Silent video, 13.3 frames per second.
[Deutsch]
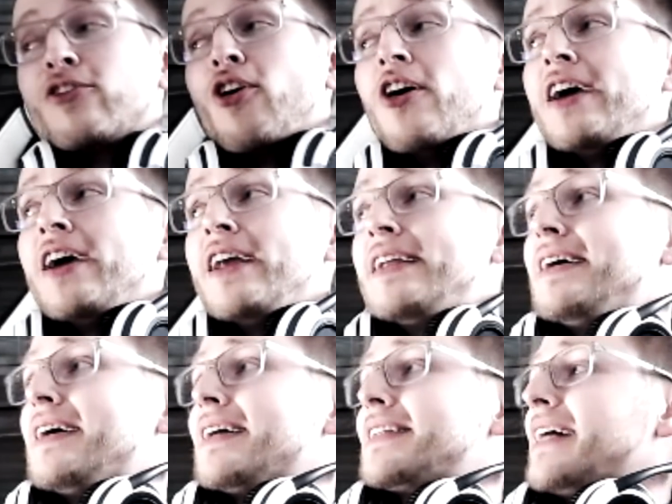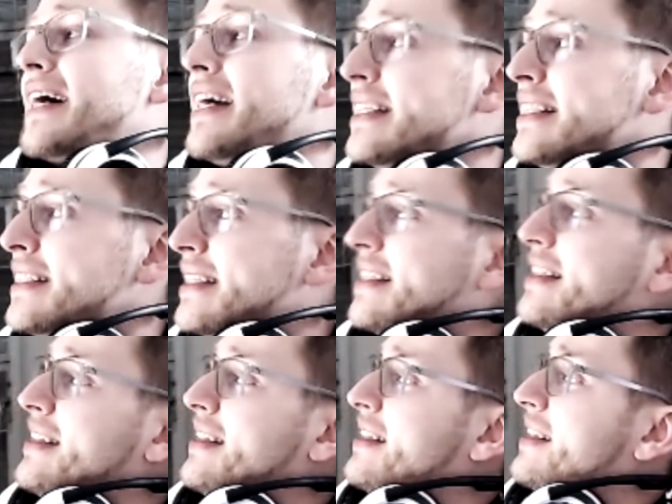Freunde, ja dann,
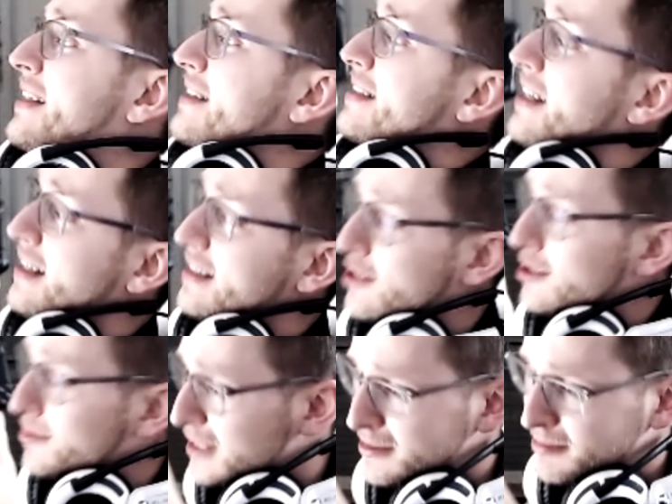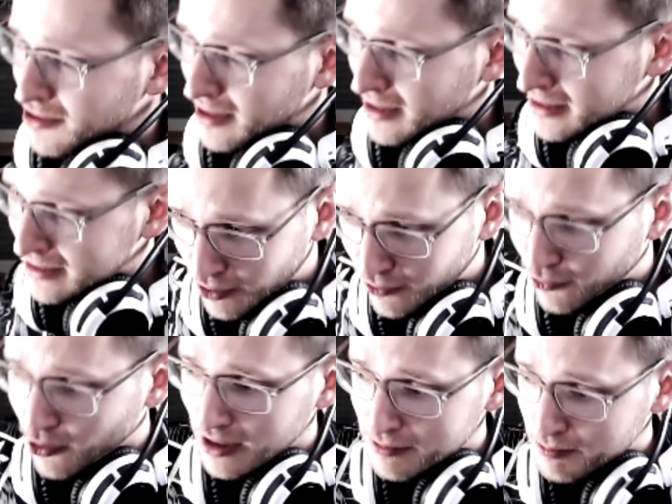dann können wir das Video ja
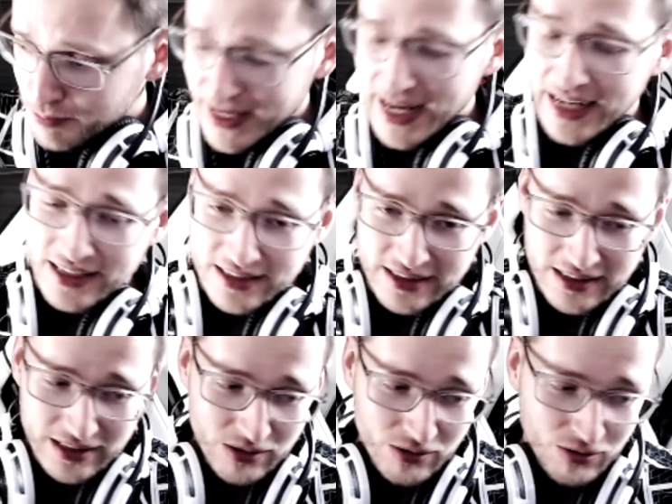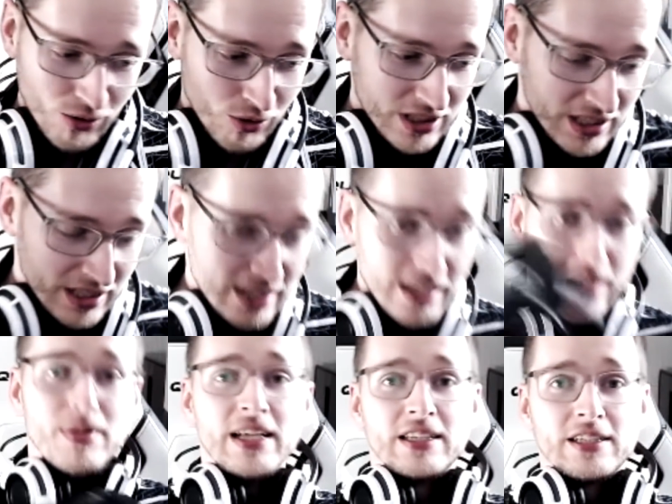sofort beenden und
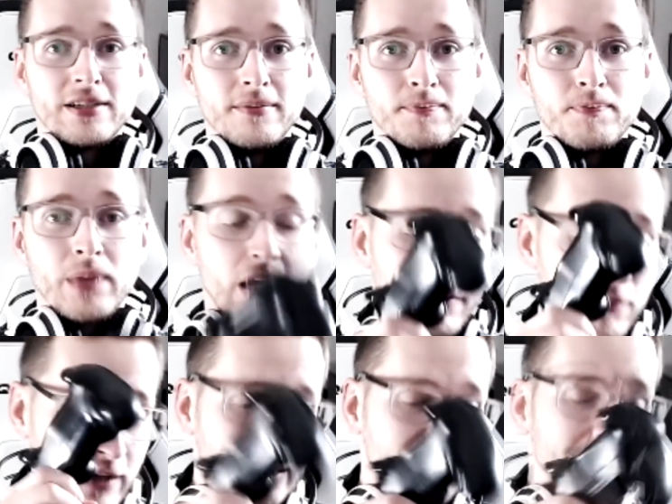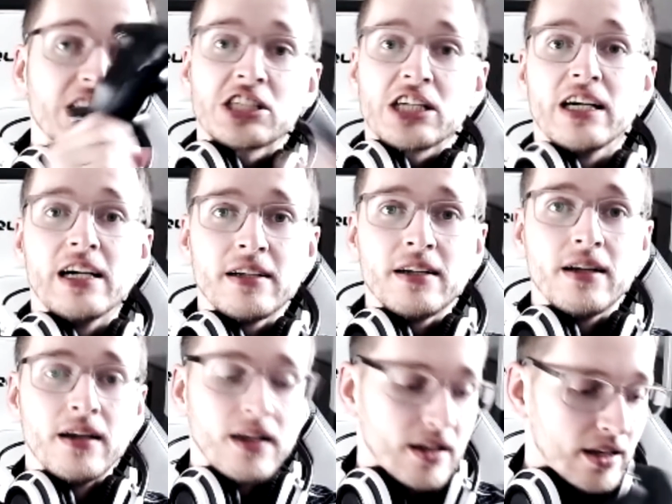hiermit feststellen,
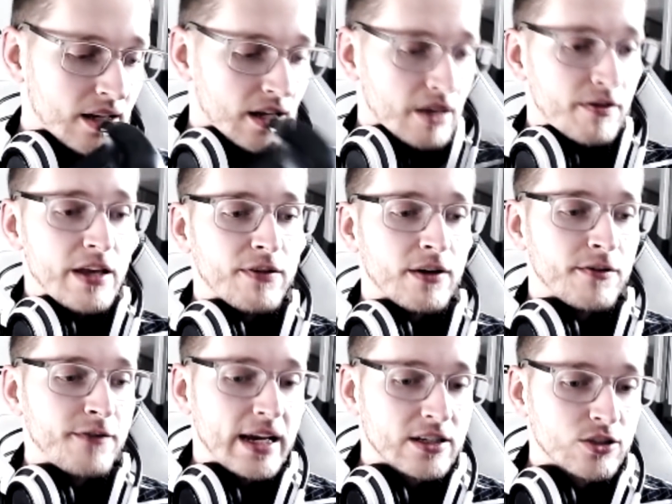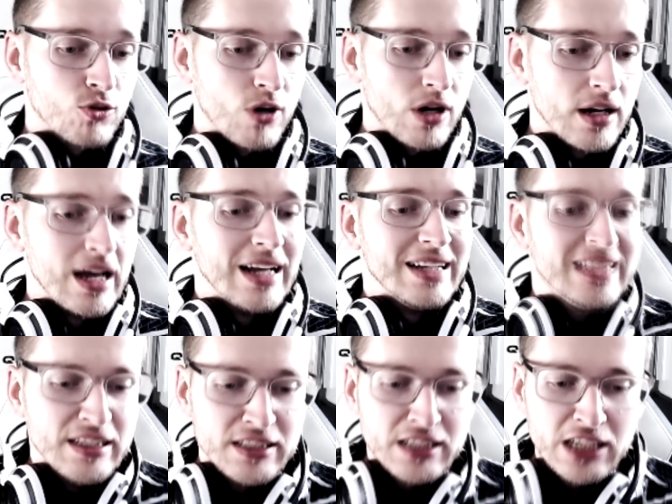FIFA Factor,
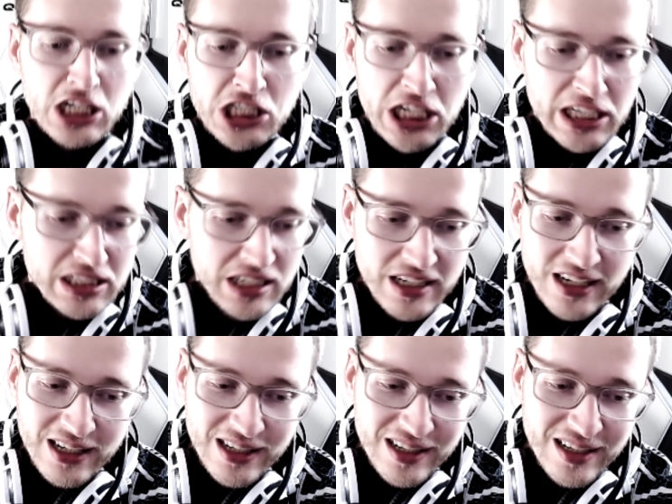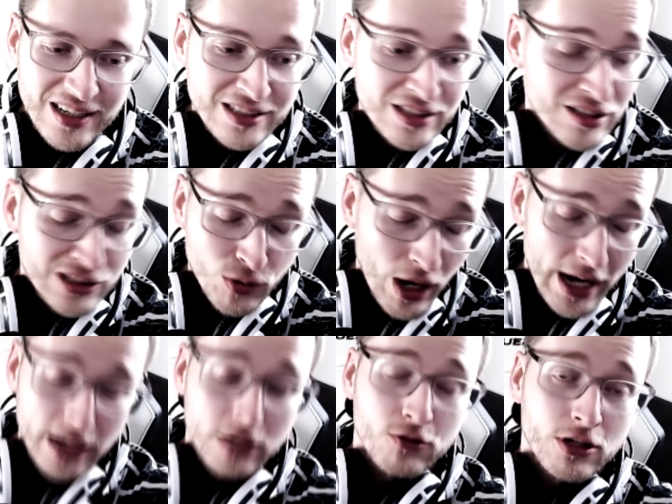diese Geschichte ist zu
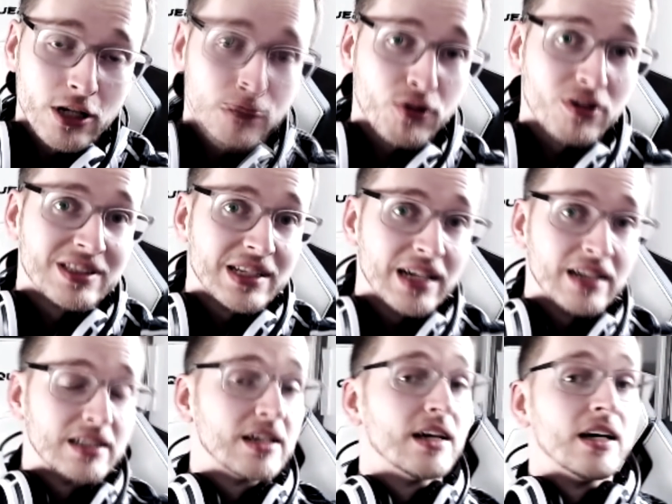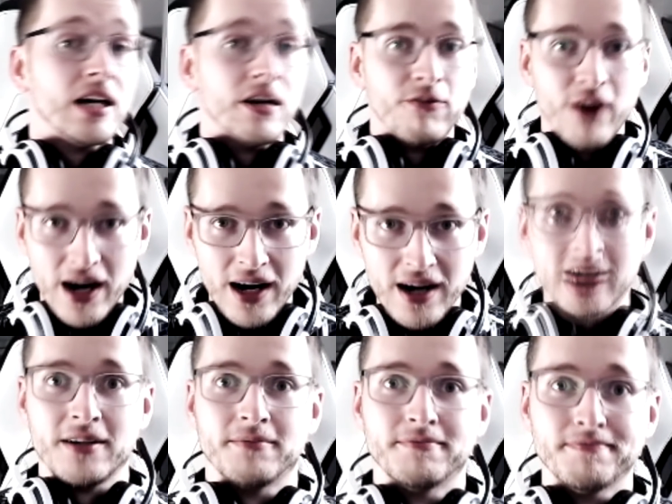100% wahr.